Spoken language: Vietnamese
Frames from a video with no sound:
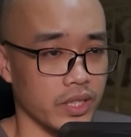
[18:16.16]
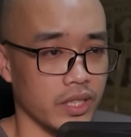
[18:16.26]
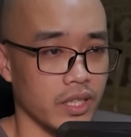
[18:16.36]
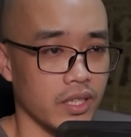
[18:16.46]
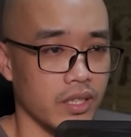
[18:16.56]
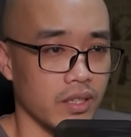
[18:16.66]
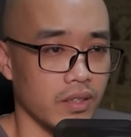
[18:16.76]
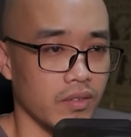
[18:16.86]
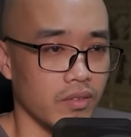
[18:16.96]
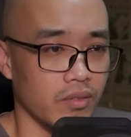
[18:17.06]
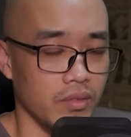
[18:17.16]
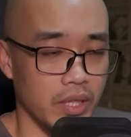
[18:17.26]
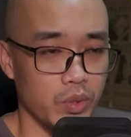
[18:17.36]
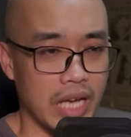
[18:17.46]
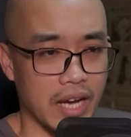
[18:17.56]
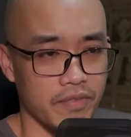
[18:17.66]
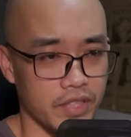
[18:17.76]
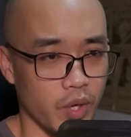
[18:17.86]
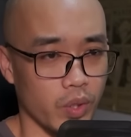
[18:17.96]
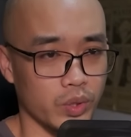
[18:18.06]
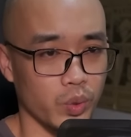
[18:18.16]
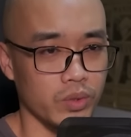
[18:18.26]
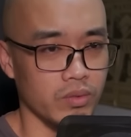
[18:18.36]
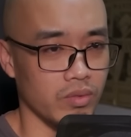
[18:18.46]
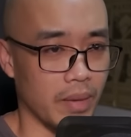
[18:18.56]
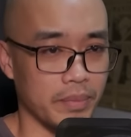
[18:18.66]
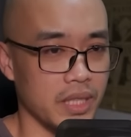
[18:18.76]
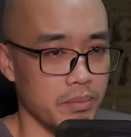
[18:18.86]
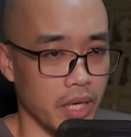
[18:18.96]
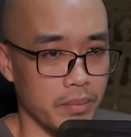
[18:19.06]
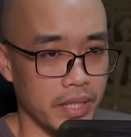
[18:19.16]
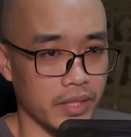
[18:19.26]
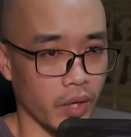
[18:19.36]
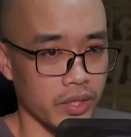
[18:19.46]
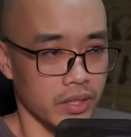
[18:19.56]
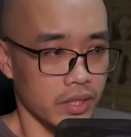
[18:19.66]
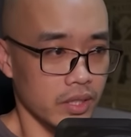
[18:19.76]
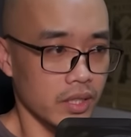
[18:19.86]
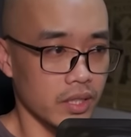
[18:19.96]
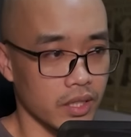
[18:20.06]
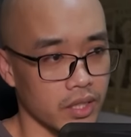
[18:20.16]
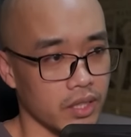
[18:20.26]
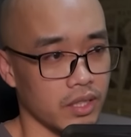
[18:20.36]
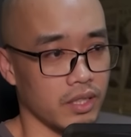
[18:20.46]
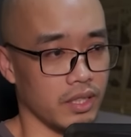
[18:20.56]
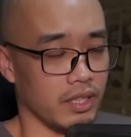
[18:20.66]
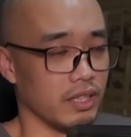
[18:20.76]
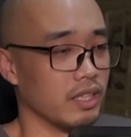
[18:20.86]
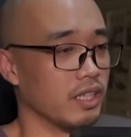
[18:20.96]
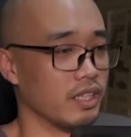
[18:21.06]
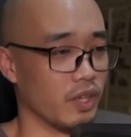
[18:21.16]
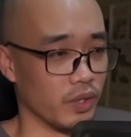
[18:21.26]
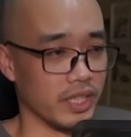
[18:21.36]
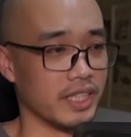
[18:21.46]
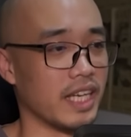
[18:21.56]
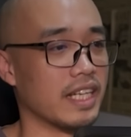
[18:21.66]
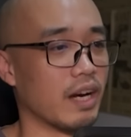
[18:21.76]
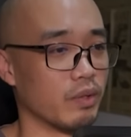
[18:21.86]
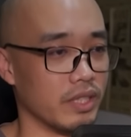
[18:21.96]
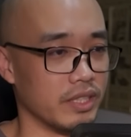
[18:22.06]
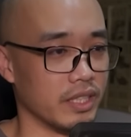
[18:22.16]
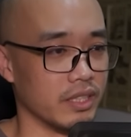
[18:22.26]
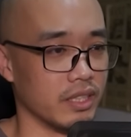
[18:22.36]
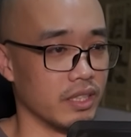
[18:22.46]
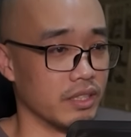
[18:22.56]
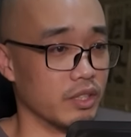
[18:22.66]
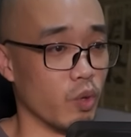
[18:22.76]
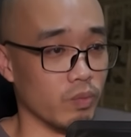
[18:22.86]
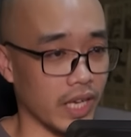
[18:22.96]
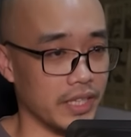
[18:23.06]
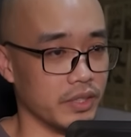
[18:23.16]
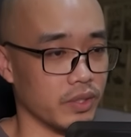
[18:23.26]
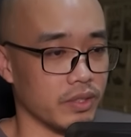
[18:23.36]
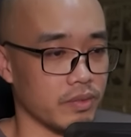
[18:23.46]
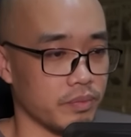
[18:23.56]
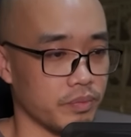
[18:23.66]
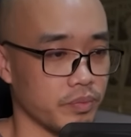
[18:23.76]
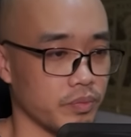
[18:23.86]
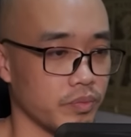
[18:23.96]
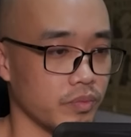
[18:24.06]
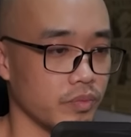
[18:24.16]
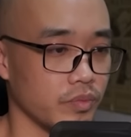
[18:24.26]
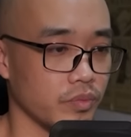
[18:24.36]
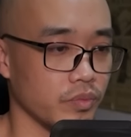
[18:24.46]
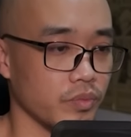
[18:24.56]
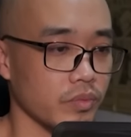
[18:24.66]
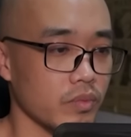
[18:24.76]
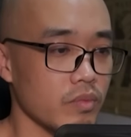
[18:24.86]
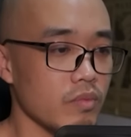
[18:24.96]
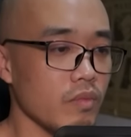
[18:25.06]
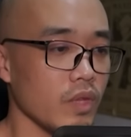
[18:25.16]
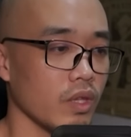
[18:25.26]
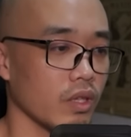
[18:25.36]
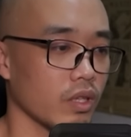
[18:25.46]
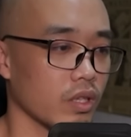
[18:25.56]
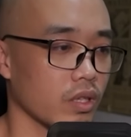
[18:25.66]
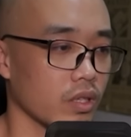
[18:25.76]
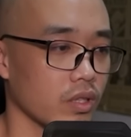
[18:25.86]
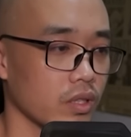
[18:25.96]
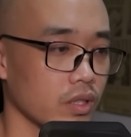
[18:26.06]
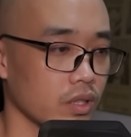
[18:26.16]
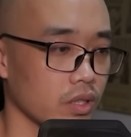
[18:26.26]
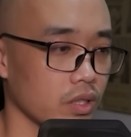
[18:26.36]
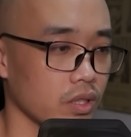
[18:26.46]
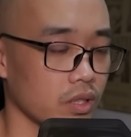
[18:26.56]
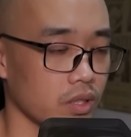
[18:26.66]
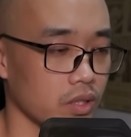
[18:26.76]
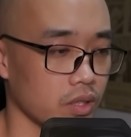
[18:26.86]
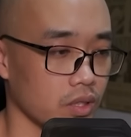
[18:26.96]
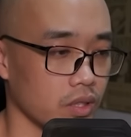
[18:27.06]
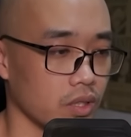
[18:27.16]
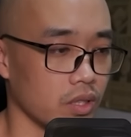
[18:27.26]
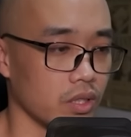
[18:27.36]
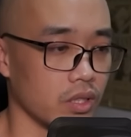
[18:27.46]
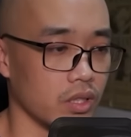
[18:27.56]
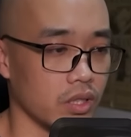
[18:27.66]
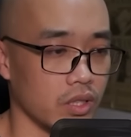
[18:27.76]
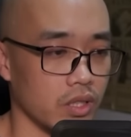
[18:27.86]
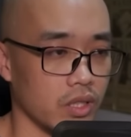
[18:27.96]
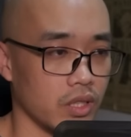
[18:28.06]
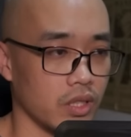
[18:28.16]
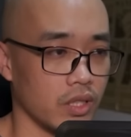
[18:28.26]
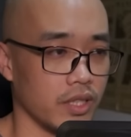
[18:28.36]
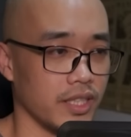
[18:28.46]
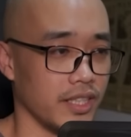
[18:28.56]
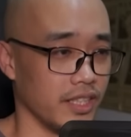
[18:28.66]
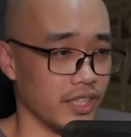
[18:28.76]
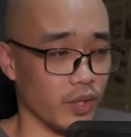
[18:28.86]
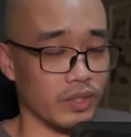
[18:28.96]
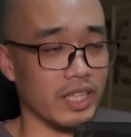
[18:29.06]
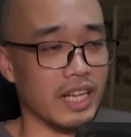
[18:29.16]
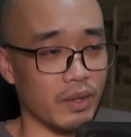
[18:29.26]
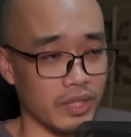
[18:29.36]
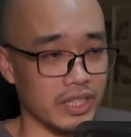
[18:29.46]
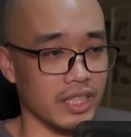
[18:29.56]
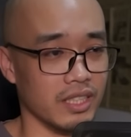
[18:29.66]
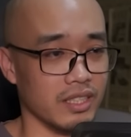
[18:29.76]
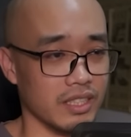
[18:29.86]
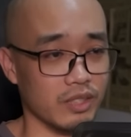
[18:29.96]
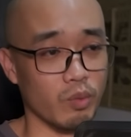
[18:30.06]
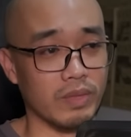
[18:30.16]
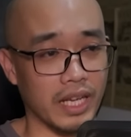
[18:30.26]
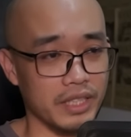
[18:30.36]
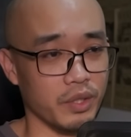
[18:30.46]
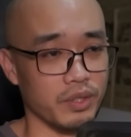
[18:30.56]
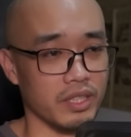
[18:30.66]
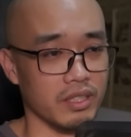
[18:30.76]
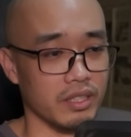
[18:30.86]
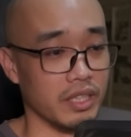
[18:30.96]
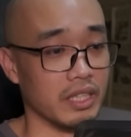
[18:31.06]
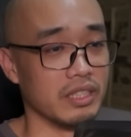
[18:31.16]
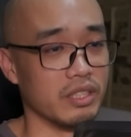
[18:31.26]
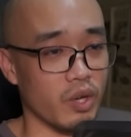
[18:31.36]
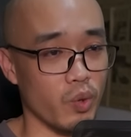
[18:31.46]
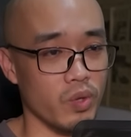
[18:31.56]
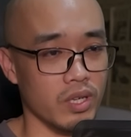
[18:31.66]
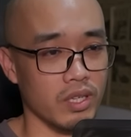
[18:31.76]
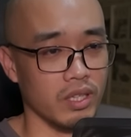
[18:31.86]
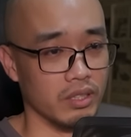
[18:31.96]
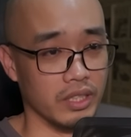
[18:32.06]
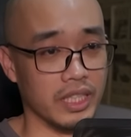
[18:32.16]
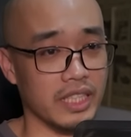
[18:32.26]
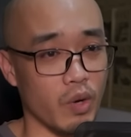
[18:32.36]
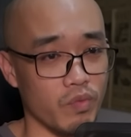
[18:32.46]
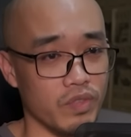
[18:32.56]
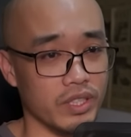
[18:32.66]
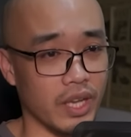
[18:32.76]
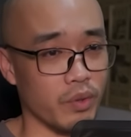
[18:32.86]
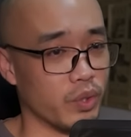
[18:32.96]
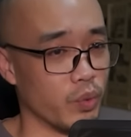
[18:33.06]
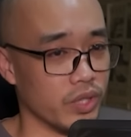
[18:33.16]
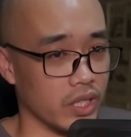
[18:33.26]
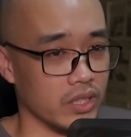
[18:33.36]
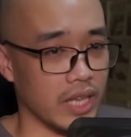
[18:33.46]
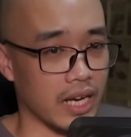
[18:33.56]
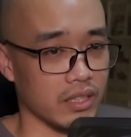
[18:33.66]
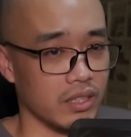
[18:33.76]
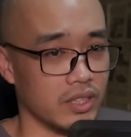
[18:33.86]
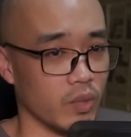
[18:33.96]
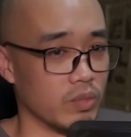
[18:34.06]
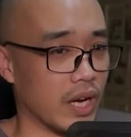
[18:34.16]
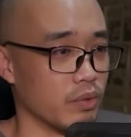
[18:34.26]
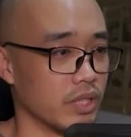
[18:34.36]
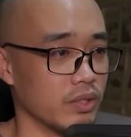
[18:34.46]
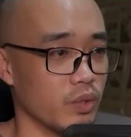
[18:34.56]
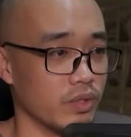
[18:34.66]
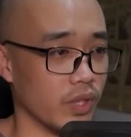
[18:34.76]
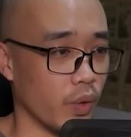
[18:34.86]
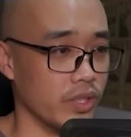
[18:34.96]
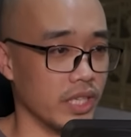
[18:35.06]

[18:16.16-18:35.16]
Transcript: Hai người rất nhanh đi vào đại điện màu đen. Đại điện nối liền với một hành lang gấp khúc thật dài. Hai người im lặng đi bộ dọc theo hành lang gấp khúc. Không bao lâu, trước mặt hai người xuất hiện một cái thanh niên tóc quăn, mặc áo bào màu xám, ngũ quan thoạt nhìn cũng đoan chính, chẳng qua hai cánh mũi có hai vết vằn sâu, làm gã thoạt nhìn hơi có vẻ âm vụ.